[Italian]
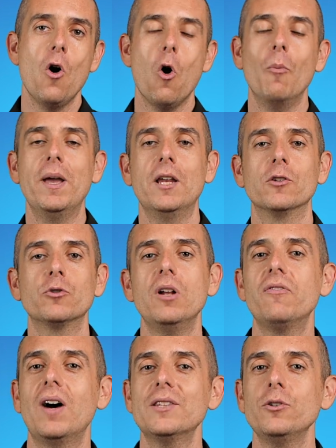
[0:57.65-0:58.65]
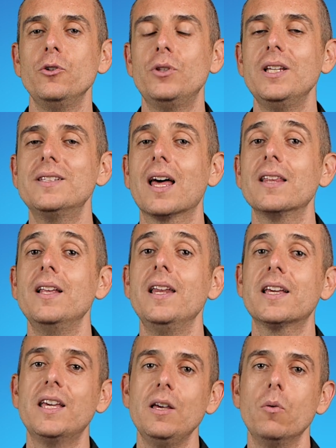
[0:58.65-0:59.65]
o meno, cioè il fatto di utilizzare
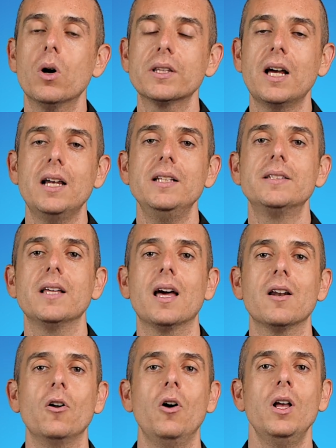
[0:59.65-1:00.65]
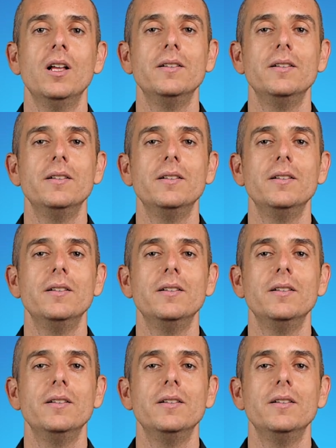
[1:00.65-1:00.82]
delle keyword all'interno